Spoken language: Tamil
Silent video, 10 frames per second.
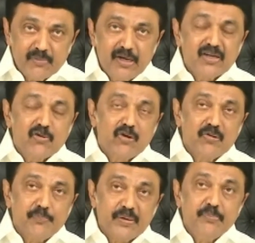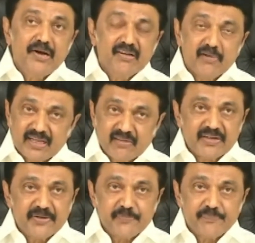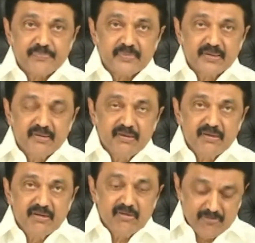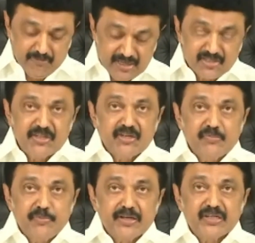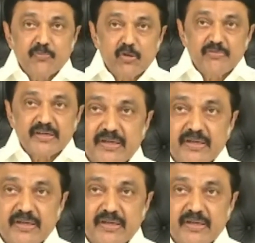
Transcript: பரிமாறிக்கொள்ளும் பண்பாடு வளர வேண்டும் வாசிக்கும் பழக்கம்